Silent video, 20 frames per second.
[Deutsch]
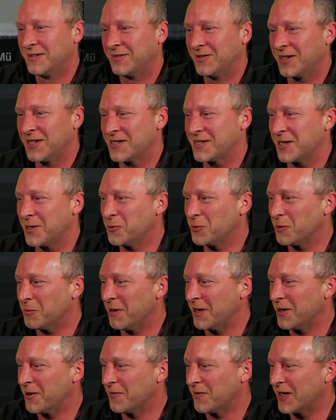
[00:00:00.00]
Was ist der gute
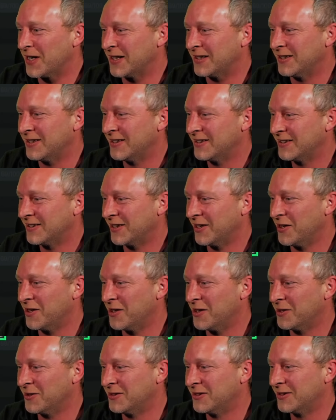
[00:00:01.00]
Mann noch wert?
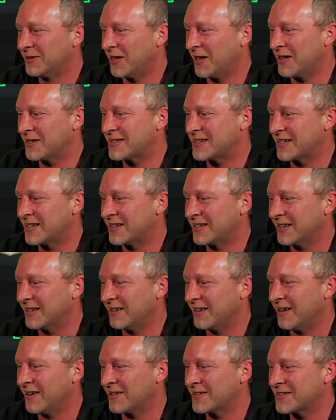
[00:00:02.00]
Ja, 80,
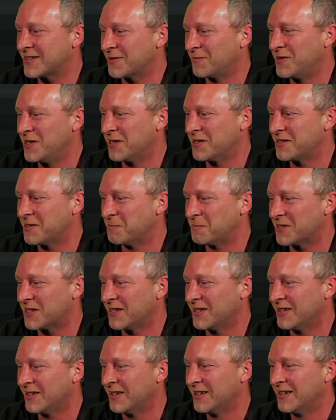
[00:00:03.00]
80,
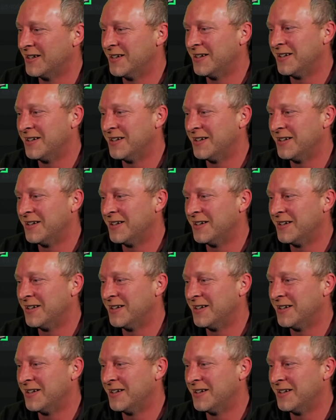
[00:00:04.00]
74.